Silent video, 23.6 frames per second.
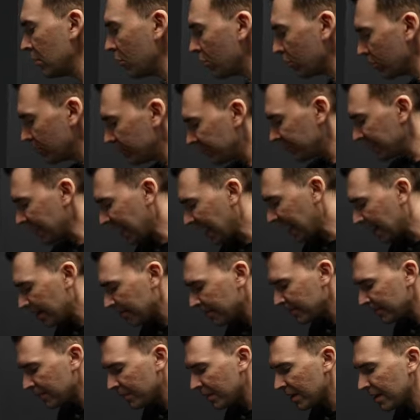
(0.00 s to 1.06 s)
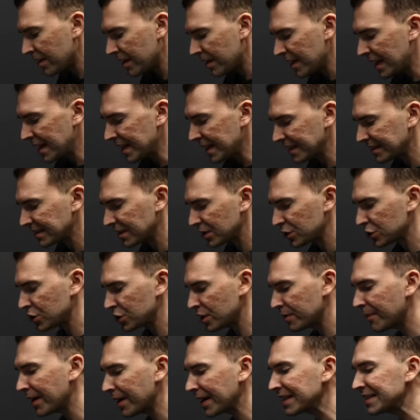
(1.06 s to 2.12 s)
und wir haben elektrische
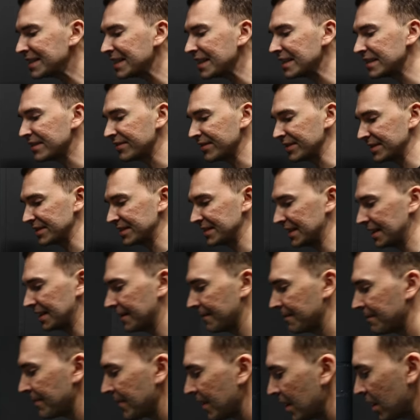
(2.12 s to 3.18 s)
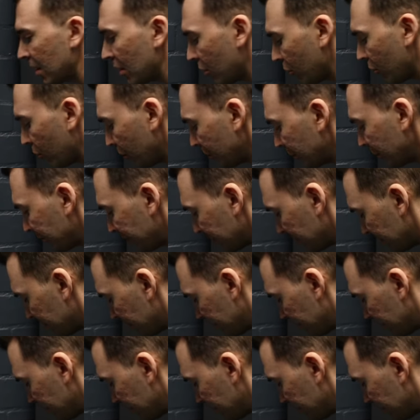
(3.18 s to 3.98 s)
Magnetventile. Und